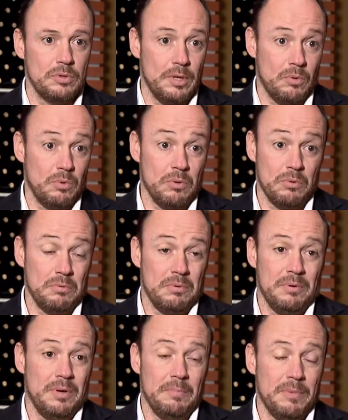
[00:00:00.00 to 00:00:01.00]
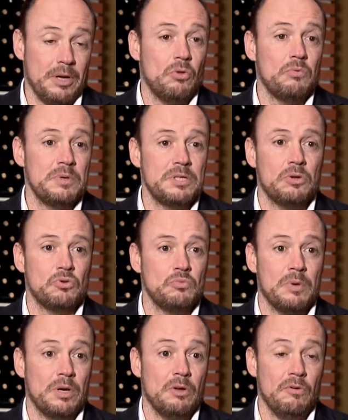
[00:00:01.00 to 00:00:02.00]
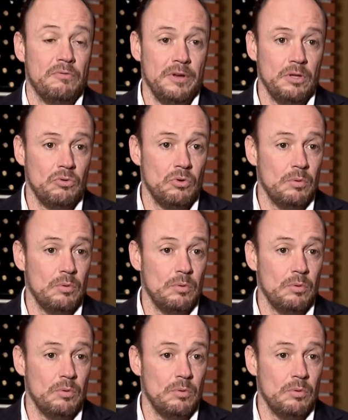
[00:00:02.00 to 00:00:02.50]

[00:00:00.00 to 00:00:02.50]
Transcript: De acuerdo, el mercado doméstico es un mercado finito,